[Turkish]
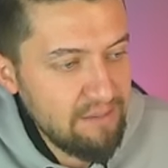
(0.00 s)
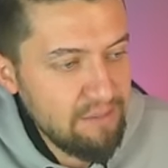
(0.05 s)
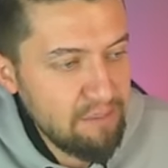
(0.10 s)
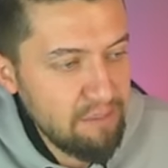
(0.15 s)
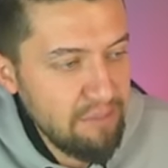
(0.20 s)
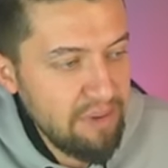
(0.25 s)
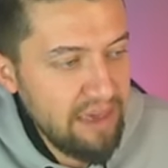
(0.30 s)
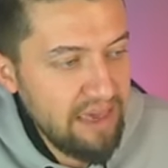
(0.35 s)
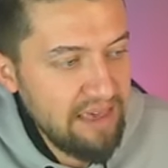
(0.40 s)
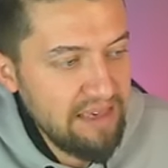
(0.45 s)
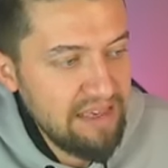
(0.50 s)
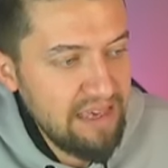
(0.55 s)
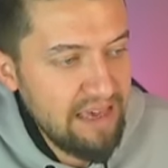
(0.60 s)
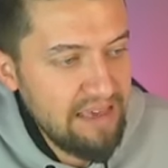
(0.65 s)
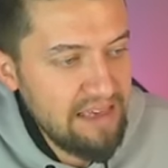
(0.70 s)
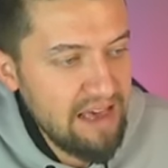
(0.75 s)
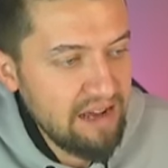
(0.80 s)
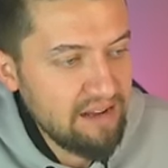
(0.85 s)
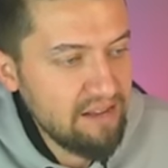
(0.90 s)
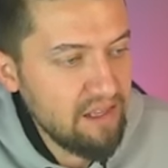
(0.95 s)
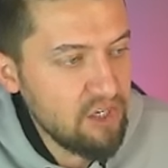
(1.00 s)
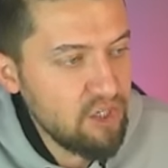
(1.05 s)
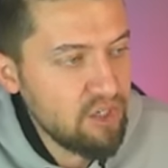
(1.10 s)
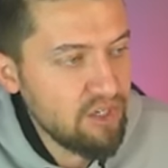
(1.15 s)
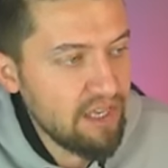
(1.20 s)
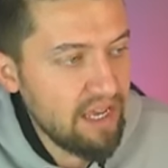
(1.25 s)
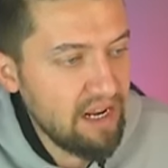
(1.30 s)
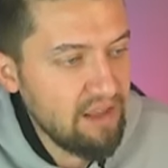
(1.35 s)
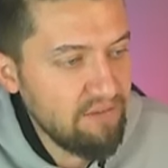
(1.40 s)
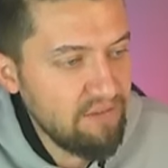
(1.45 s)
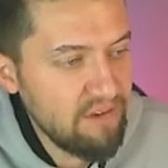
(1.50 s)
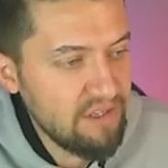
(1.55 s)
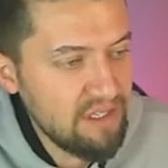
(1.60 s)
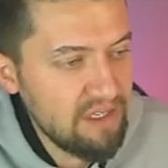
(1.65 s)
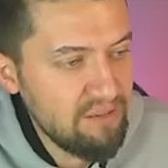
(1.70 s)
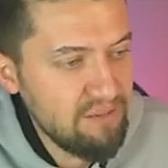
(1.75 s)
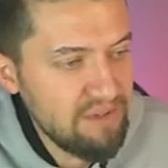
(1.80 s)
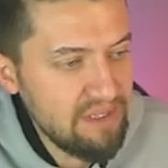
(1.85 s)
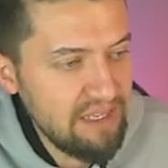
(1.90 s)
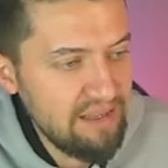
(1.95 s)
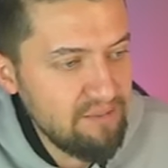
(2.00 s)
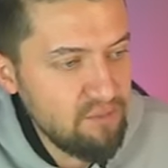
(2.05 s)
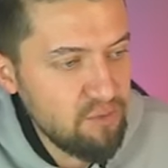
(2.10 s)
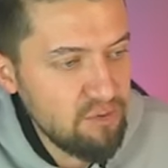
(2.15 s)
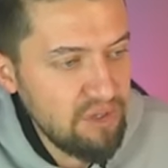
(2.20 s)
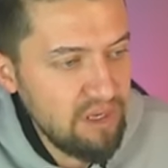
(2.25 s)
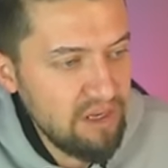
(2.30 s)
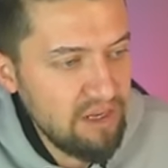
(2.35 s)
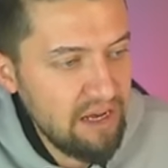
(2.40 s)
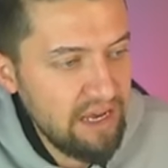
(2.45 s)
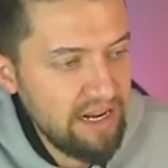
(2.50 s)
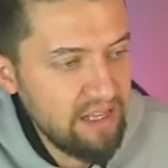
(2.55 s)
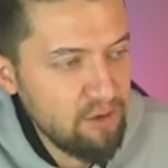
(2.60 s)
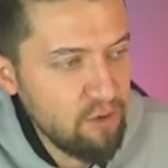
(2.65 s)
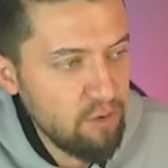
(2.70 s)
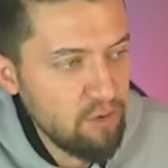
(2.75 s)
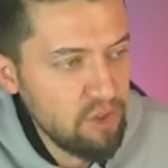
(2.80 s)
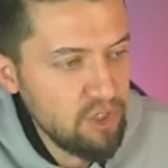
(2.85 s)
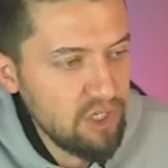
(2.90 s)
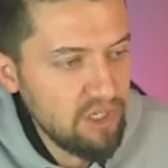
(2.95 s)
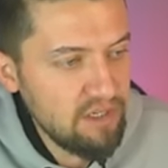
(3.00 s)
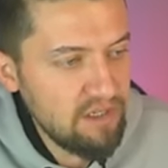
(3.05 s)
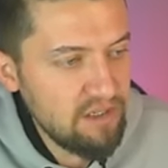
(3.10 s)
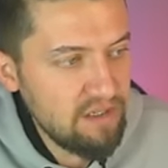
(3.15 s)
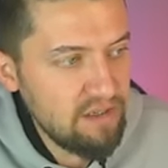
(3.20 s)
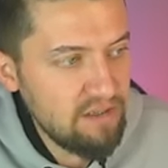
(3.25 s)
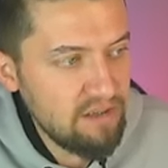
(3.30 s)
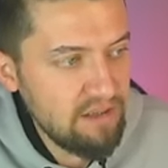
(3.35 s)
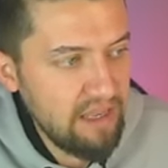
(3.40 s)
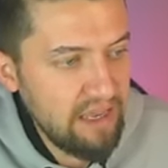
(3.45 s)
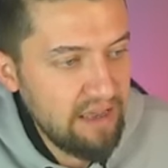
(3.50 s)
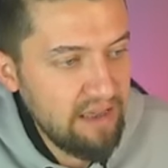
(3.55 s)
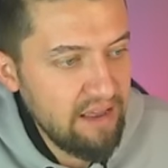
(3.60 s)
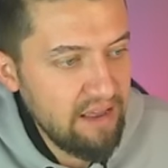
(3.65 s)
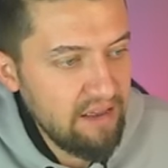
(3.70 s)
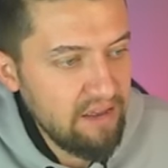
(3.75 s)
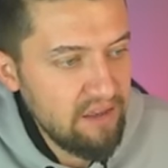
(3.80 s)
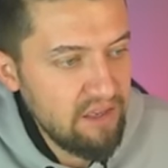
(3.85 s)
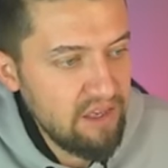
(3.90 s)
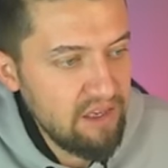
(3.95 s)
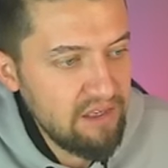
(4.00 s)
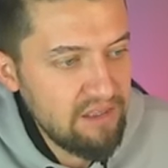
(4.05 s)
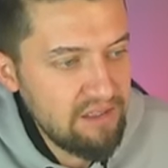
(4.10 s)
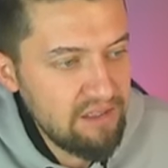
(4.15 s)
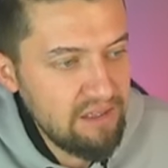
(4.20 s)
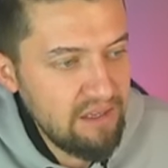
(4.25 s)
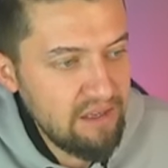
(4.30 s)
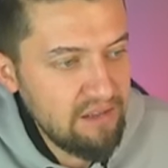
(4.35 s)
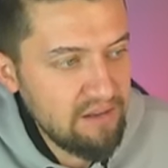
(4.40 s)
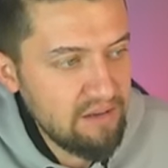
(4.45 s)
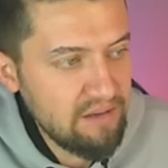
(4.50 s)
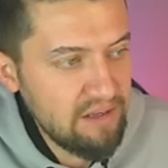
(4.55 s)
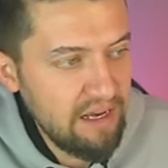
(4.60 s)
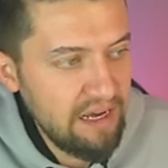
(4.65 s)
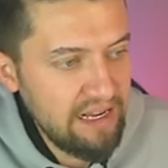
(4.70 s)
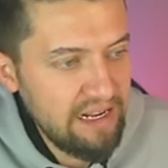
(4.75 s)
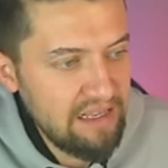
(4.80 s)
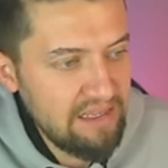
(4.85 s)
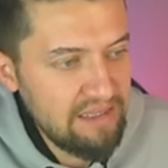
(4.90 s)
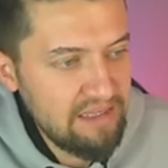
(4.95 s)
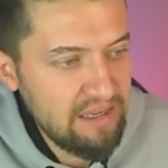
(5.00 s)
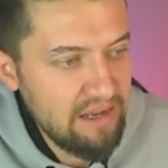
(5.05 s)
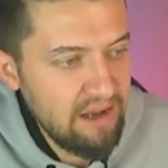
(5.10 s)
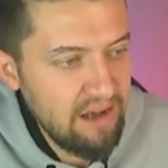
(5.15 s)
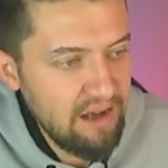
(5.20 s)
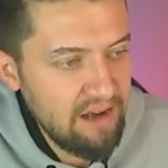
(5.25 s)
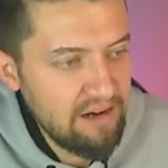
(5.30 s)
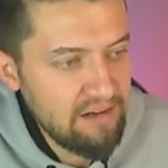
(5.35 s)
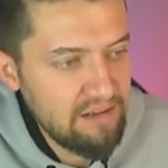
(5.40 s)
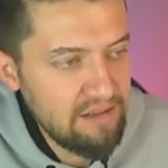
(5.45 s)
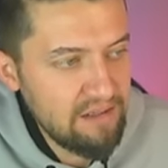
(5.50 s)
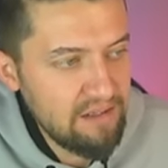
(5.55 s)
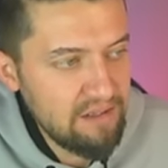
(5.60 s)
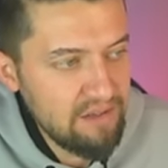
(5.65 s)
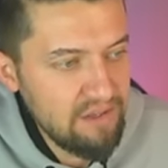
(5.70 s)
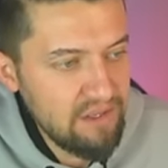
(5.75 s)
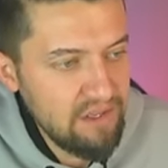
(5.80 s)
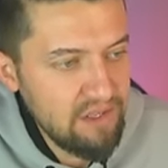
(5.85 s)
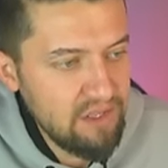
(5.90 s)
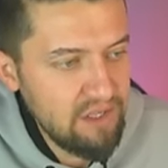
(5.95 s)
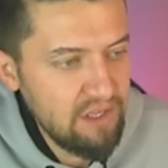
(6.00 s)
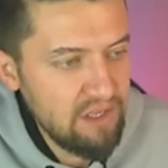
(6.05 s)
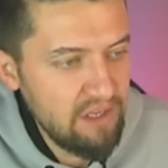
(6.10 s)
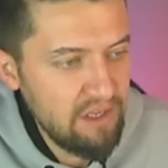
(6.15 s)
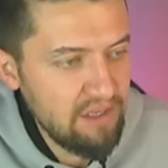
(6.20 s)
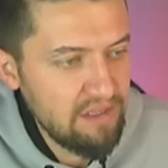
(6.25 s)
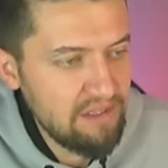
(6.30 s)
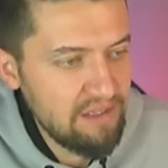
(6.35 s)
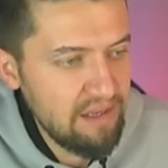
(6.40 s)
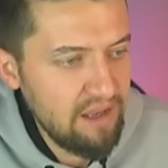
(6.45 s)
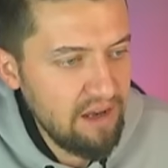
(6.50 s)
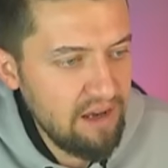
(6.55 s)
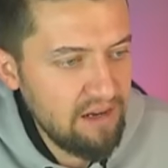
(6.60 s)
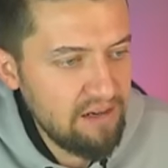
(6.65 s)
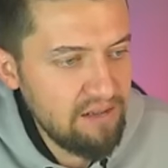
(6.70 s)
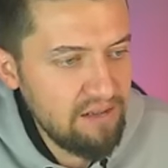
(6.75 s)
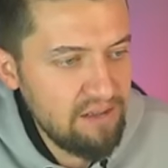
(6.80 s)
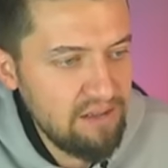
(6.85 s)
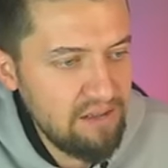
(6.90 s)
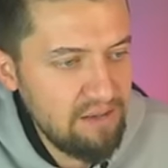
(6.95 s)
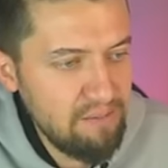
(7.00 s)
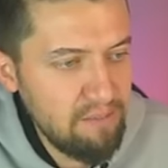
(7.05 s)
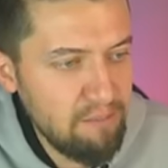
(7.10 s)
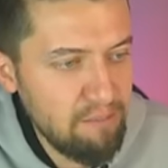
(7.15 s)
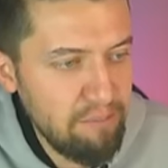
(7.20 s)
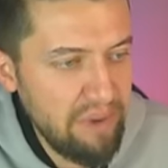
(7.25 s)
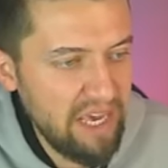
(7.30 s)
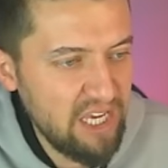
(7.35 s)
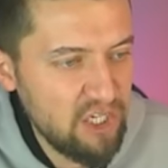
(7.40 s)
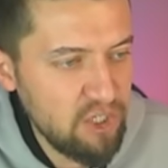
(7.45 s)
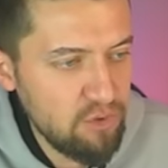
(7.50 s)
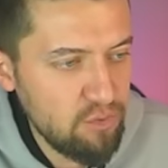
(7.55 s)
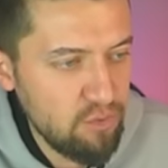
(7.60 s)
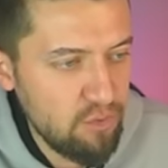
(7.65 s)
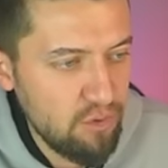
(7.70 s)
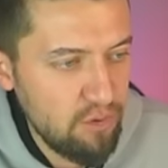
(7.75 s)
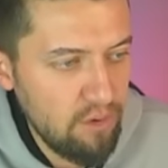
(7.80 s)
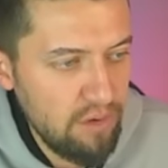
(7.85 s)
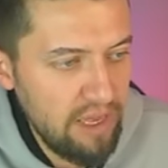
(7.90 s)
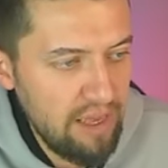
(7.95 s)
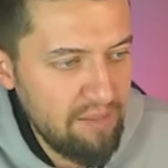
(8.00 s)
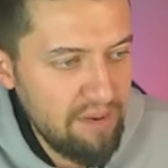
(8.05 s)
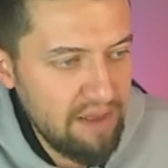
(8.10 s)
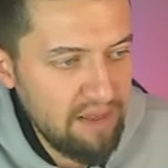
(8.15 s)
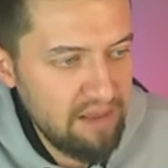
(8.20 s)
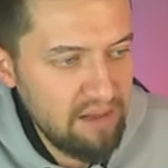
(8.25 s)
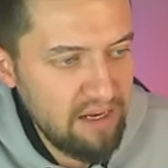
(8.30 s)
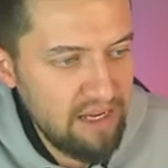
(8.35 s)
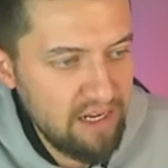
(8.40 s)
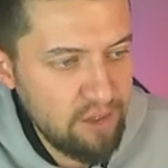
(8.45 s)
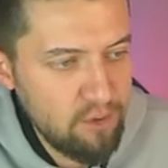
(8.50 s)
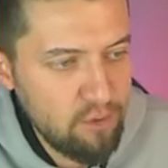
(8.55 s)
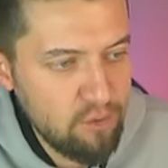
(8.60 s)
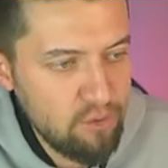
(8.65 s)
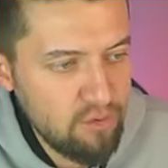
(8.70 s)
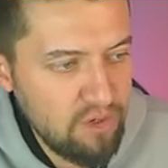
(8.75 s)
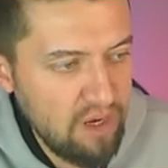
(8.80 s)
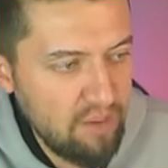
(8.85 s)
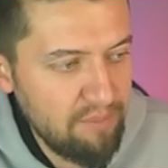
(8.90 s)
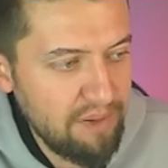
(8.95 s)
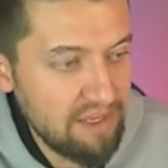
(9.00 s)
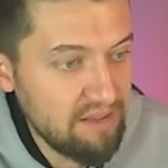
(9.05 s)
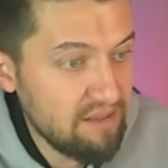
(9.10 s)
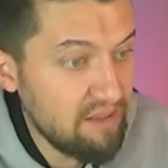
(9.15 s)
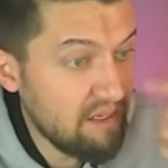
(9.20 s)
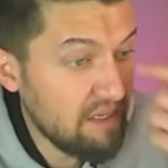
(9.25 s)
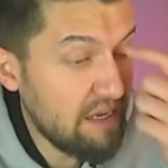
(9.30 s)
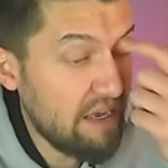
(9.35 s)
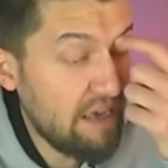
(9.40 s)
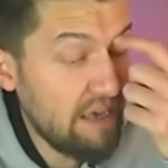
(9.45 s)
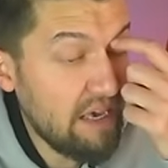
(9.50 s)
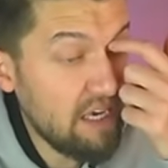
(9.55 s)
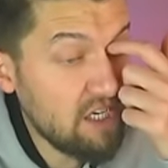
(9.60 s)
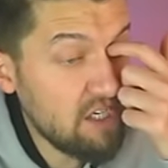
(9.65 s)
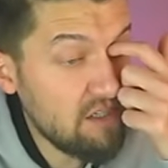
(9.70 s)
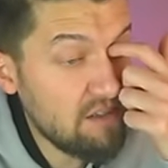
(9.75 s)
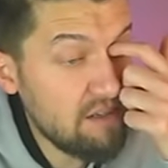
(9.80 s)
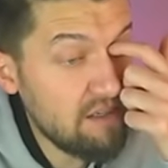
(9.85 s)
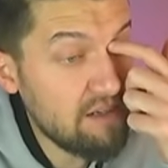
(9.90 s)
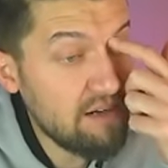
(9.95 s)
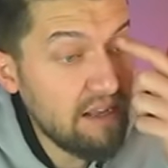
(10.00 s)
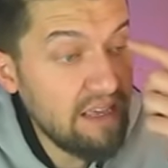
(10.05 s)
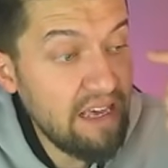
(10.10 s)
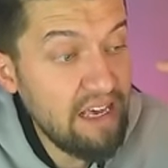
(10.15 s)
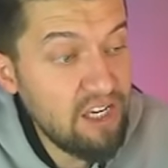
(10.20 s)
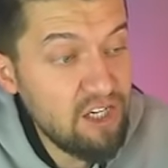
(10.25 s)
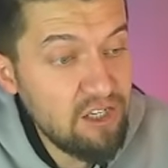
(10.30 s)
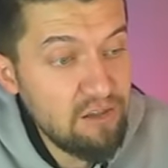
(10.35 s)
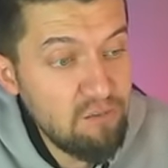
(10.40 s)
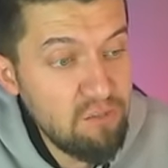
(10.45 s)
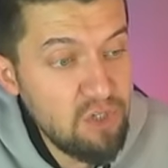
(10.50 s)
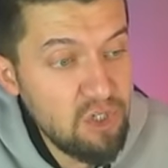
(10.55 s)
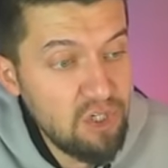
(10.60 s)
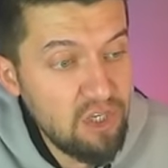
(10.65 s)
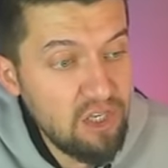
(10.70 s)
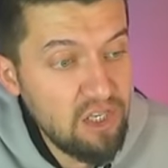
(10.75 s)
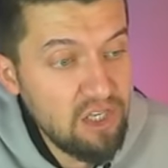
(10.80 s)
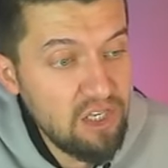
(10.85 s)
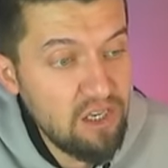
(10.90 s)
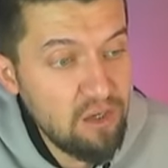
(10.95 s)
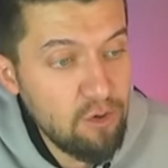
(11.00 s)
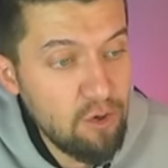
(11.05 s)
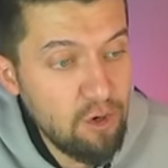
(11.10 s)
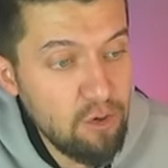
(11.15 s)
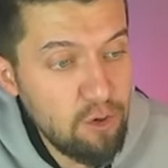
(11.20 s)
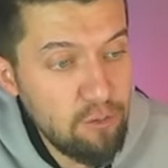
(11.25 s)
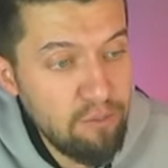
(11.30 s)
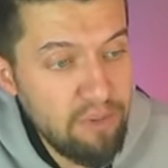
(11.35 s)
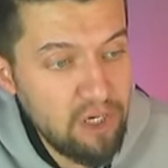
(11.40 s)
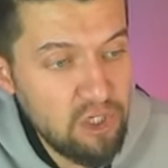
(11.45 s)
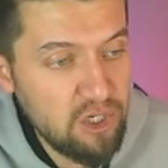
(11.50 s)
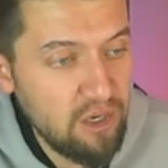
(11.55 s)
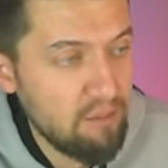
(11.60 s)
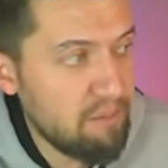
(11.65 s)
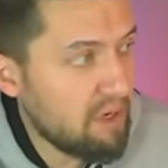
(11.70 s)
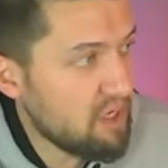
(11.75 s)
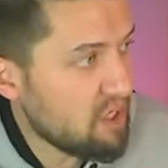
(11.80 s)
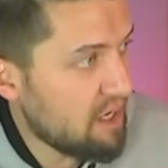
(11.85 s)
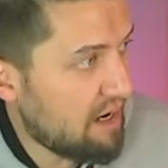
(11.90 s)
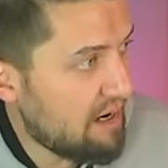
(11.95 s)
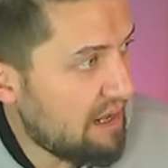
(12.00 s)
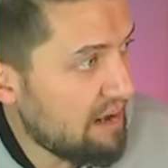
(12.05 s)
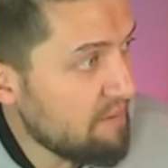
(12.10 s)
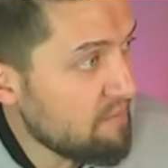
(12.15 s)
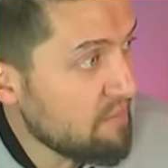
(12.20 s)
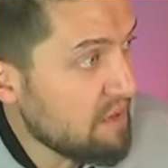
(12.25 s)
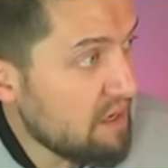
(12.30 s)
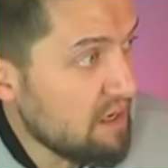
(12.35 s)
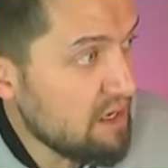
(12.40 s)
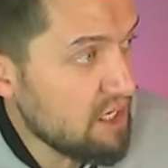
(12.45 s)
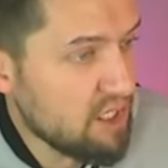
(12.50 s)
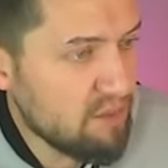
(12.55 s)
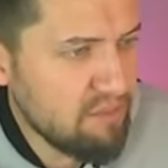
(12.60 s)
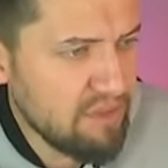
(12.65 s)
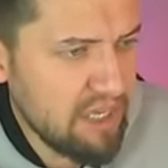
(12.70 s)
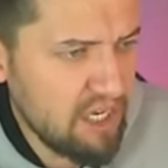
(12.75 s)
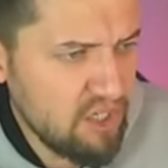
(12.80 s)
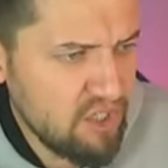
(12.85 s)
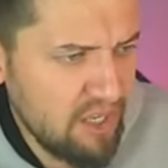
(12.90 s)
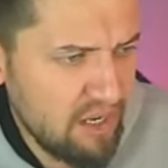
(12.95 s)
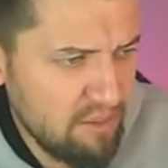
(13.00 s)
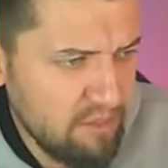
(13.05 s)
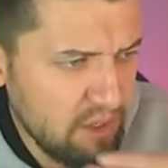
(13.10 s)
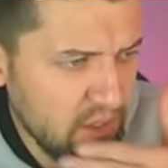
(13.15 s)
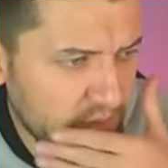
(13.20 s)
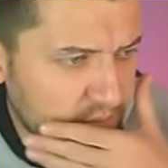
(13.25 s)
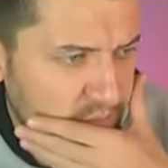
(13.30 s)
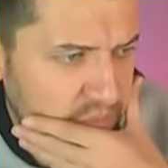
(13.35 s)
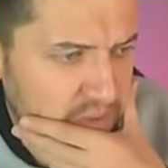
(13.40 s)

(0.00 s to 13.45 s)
m'ye yaklaşırken fx'imiz ne burada? kare kök içerisinde x'in karesi artı 2x artı 5 diyor. Hemen kare kökü kapattık. Eşittir neye eşitmiş? 2 kök 5'e. Pekala. Şimdi gençler bakın